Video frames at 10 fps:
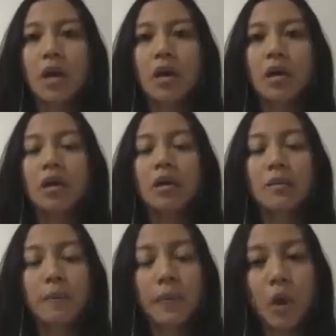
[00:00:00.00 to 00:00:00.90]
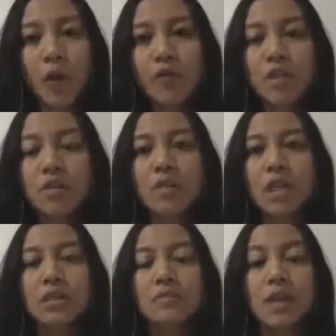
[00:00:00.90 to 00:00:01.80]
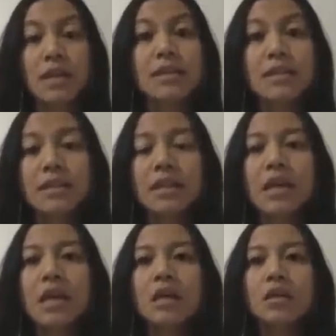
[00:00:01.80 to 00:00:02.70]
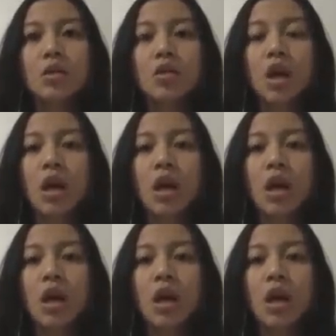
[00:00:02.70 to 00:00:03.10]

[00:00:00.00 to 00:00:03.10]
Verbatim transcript: uh, COVID-19 ini terus